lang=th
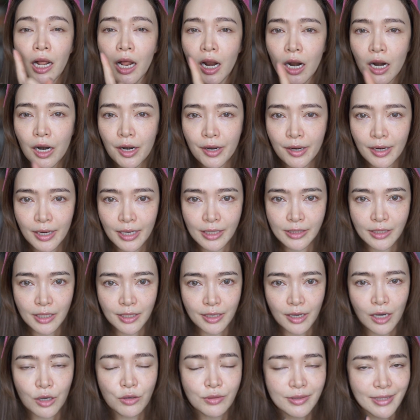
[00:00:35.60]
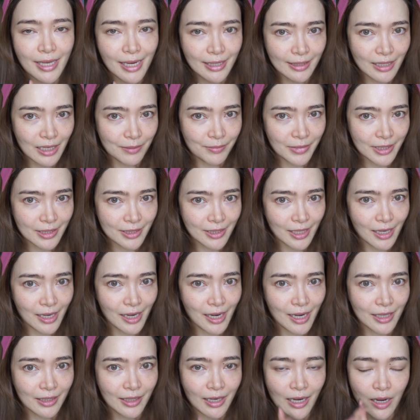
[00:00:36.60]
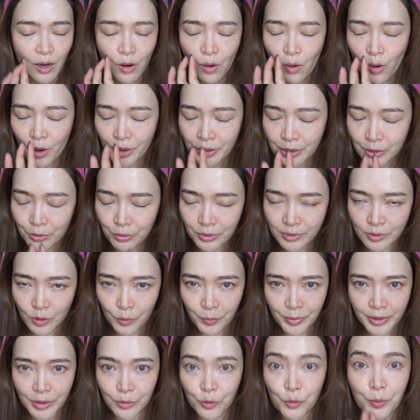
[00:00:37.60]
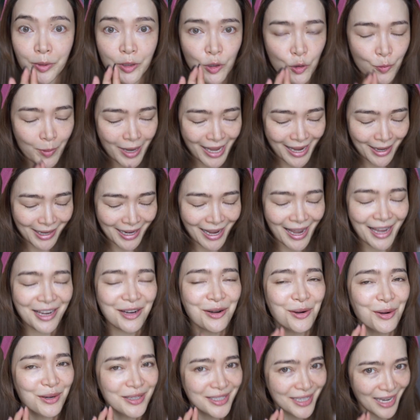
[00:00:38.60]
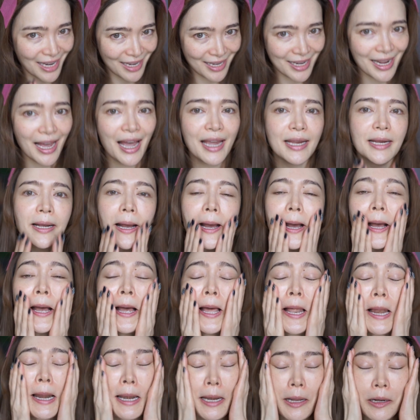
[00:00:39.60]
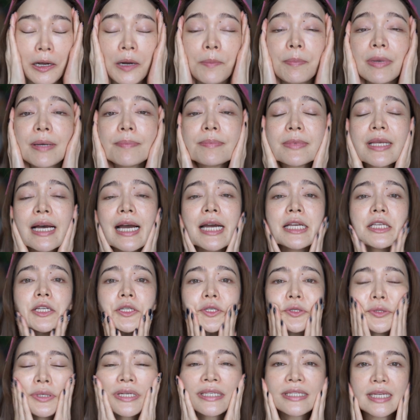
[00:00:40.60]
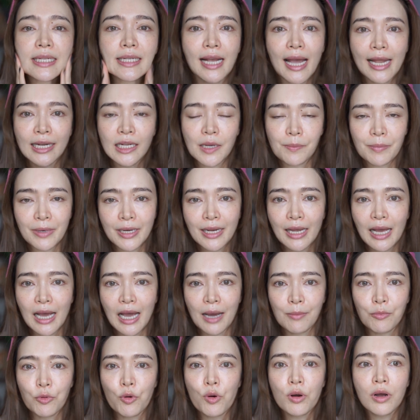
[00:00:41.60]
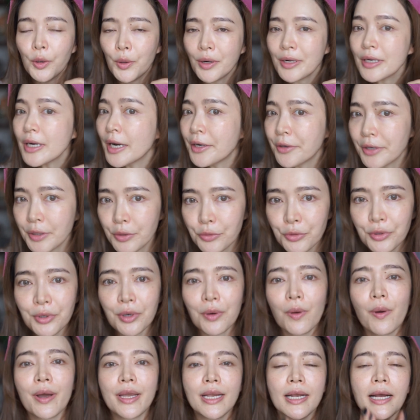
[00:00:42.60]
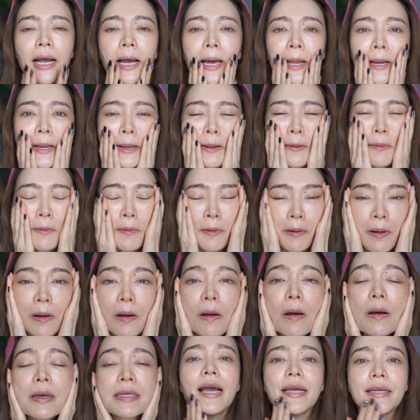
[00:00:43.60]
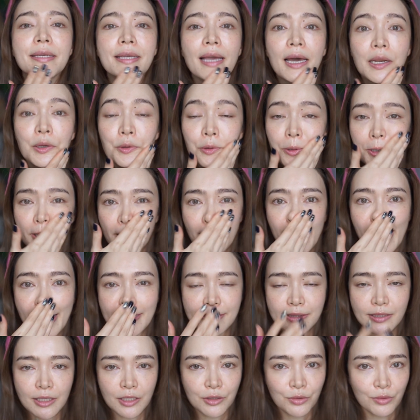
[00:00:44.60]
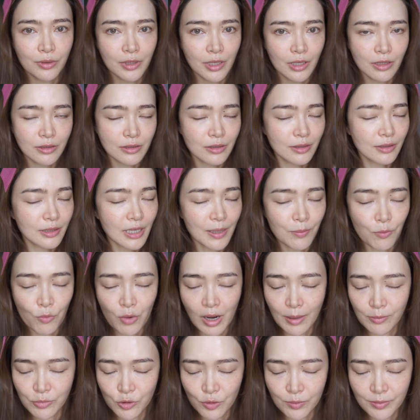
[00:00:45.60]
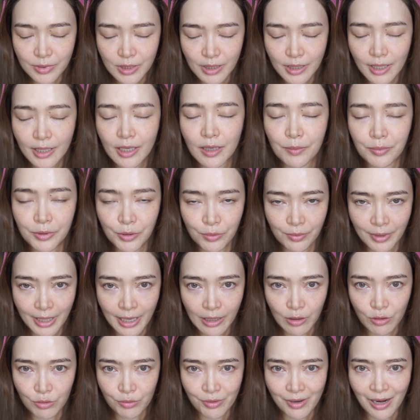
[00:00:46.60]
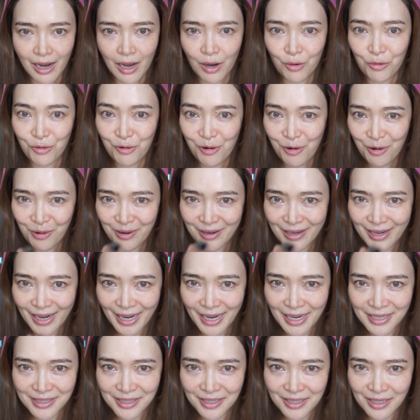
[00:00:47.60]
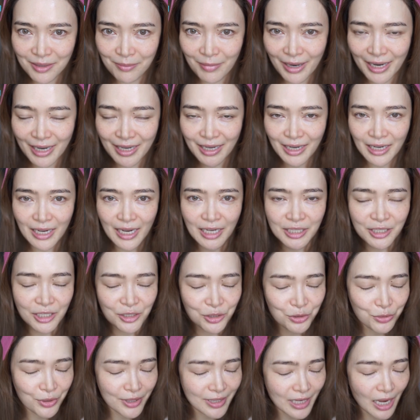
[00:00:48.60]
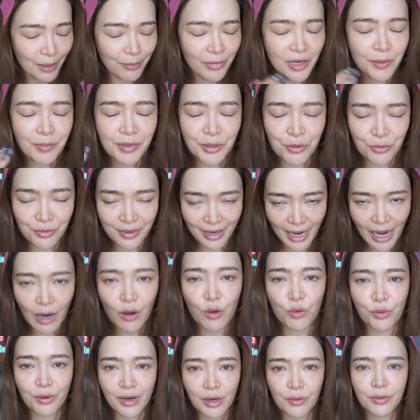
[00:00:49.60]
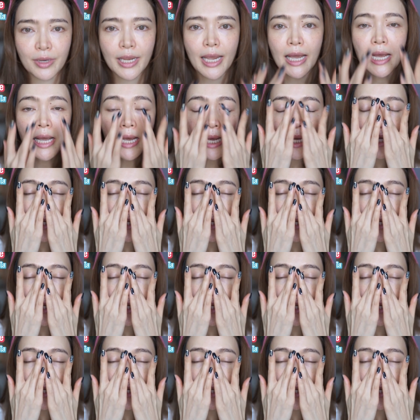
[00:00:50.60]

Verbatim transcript: นเรตินอลจากธรรมชาติค่ะ อ่อนโยนต่อผิวผิวแพ้ง่ายก็ใช้ได้ค่ะ แล้วก็เปปไทด์จะช่วยจัดการกับปัญหาพวกลดเลือนริ้วรอยค่ะ แล้วก็ไฮยาลูรนิกแอซิดตัวนี้ก็จะเติมความชุ่มชื้นให้กับผิวหน้าของเรา แล้วก็ในอะชินามัยนะคะจะช่วยทำให้ผิวหน้าของเราเนี่ย